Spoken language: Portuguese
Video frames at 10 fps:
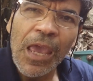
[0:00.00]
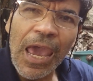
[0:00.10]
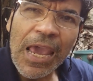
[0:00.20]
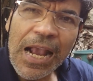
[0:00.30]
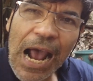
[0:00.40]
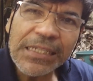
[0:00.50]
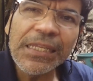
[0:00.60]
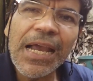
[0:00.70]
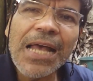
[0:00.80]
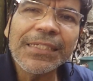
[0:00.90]
é em casa
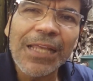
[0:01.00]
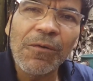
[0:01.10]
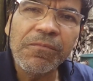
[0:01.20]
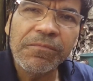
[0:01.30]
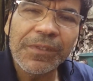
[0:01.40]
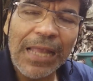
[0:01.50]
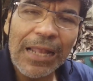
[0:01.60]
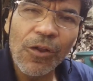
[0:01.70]
de ração, tá?